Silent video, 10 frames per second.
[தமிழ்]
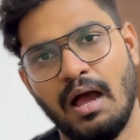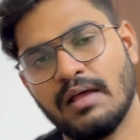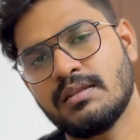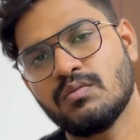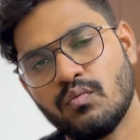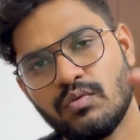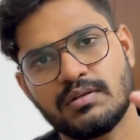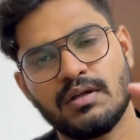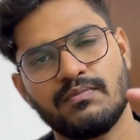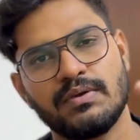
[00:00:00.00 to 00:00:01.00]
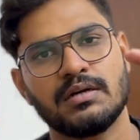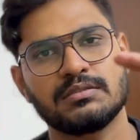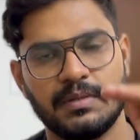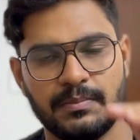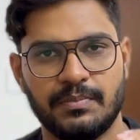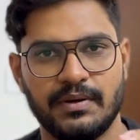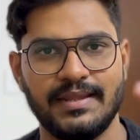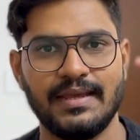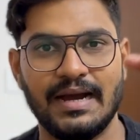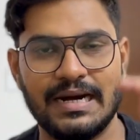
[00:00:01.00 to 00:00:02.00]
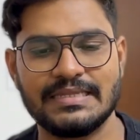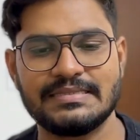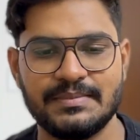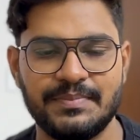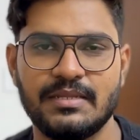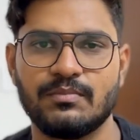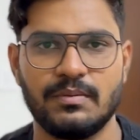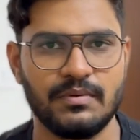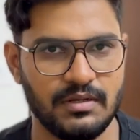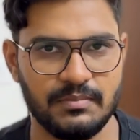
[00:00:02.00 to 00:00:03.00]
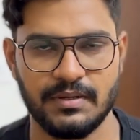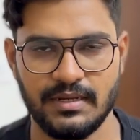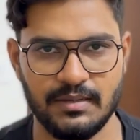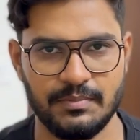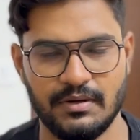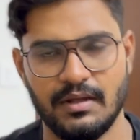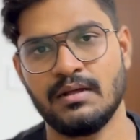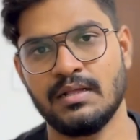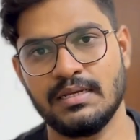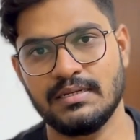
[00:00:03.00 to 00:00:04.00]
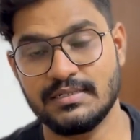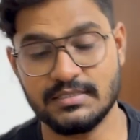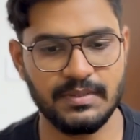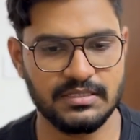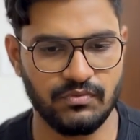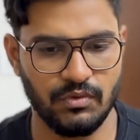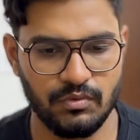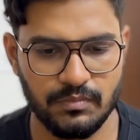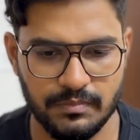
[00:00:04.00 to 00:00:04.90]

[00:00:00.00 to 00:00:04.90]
அதில் ஒவ்வொரு டாப்பிக்காக ஸ்ப்ளிட் பண்ணி அதை ஜிபிடி மூலிமா லேர்ன் பண்ணிங்க அப்படின்னா இட்ஸ் அ பெஸ்ட் ஃப்ளோ